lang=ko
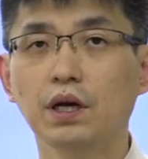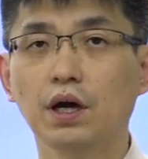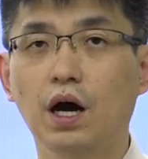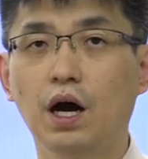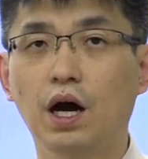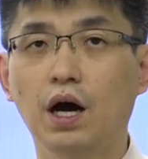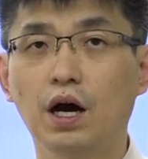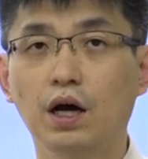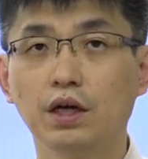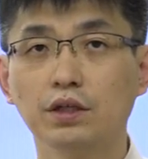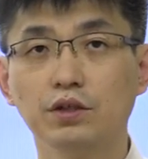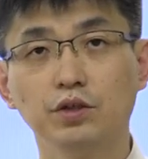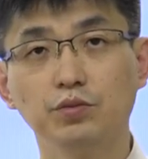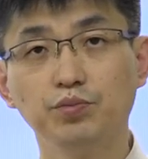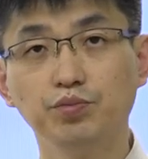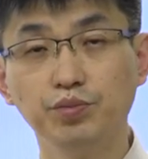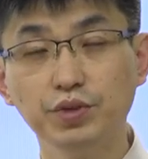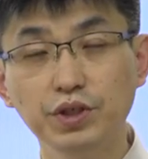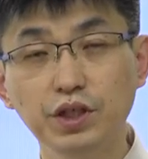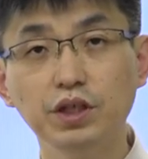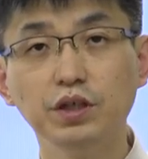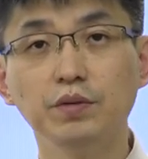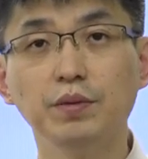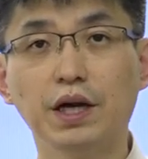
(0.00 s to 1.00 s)
아,
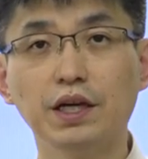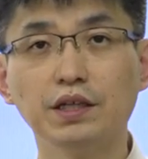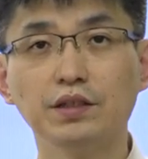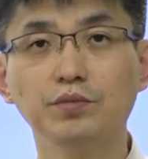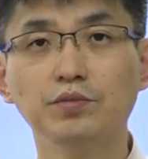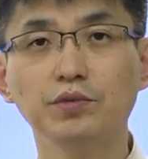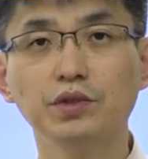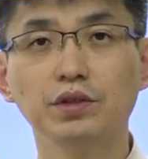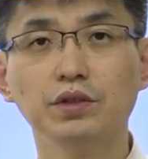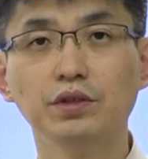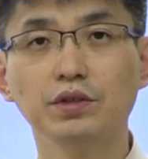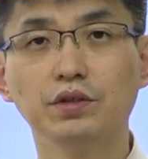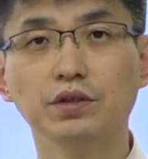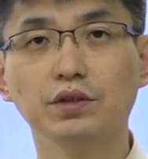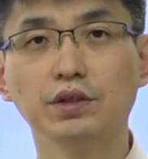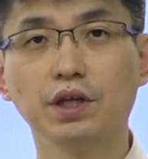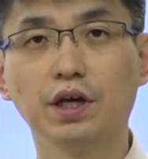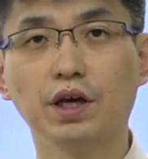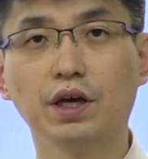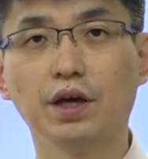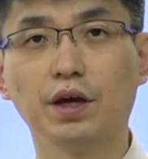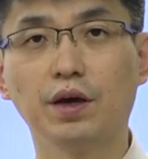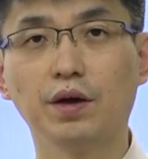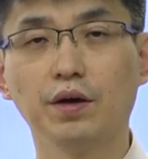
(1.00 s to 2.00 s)
미리
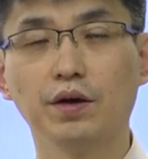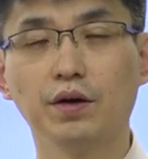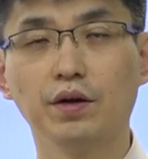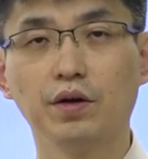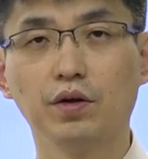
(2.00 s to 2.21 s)
말씀드리는데